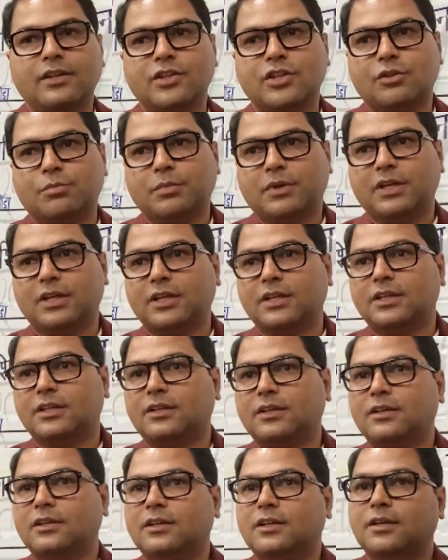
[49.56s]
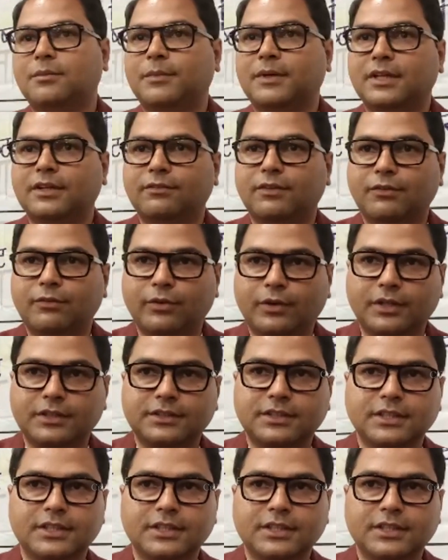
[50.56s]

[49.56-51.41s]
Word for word: जिसमें हमारे वन विभाग